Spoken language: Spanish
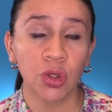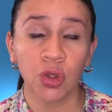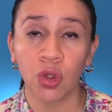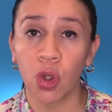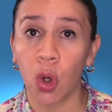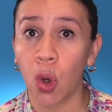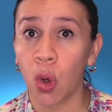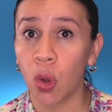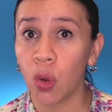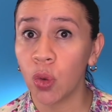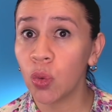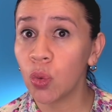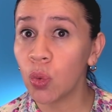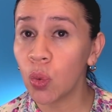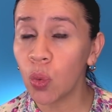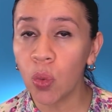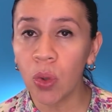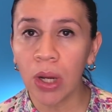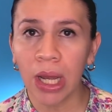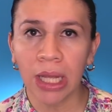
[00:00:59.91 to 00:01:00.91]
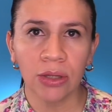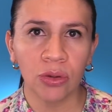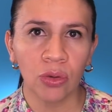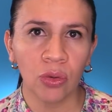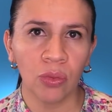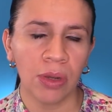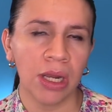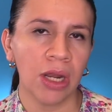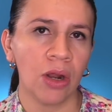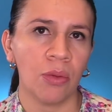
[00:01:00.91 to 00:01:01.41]
Yo nunca
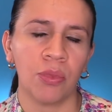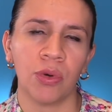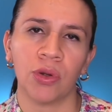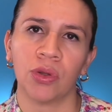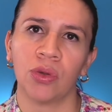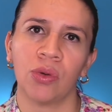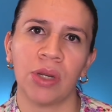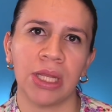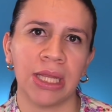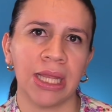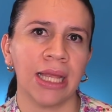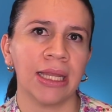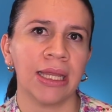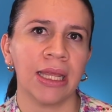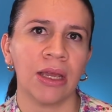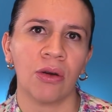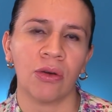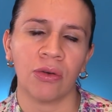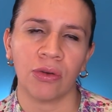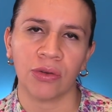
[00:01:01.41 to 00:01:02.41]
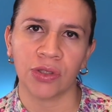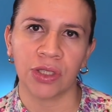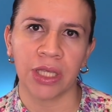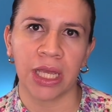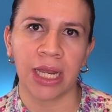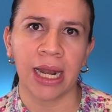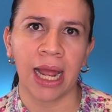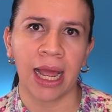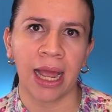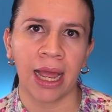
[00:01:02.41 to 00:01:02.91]
tuve la oportunidad de
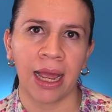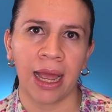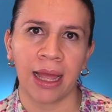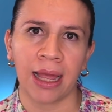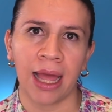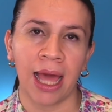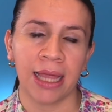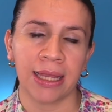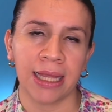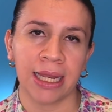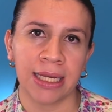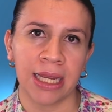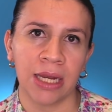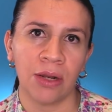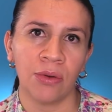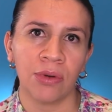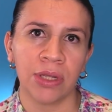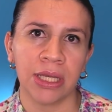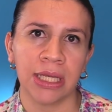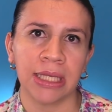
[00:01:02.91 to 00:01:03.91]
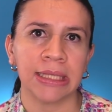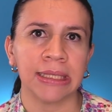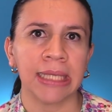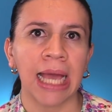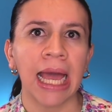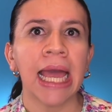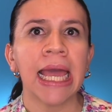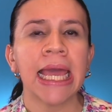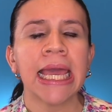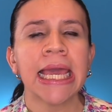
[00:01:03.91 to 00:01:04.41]
conocer a, a Daniel
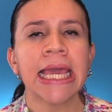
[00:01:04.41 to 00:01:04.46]
Urquiza